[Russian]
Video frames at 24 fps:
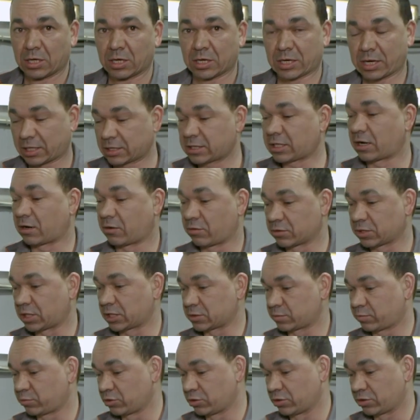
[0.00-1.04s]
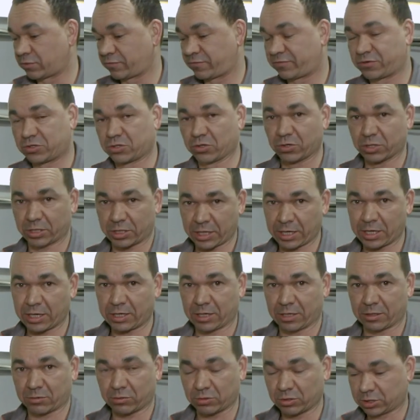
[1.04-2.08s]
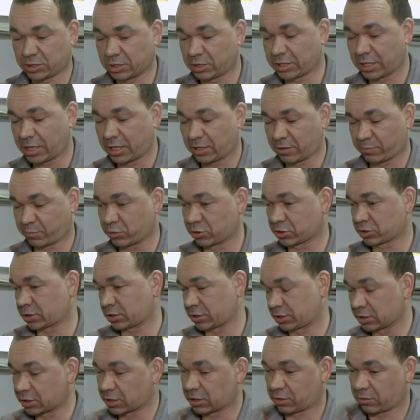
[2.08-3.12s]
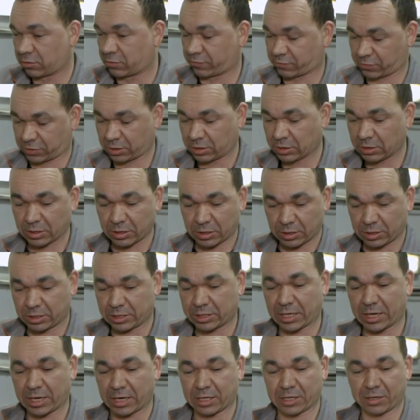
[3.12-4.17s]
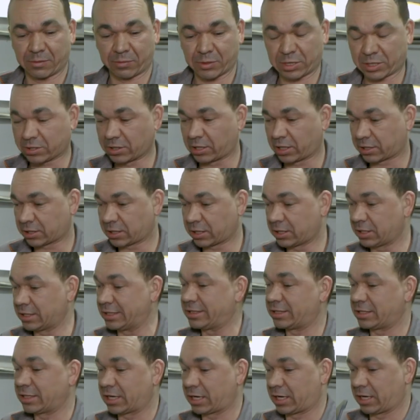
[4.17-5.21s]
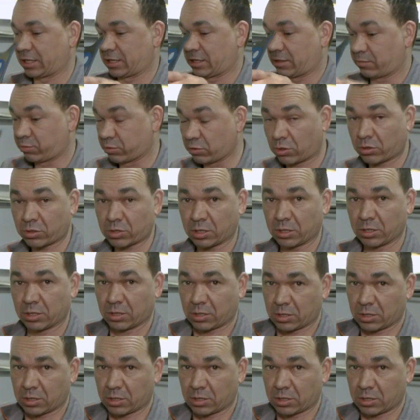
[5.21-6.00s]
Когда у нас будет все идеально, то есть идеальная плоскость на головке, идеальная прокладка и идеальный блок,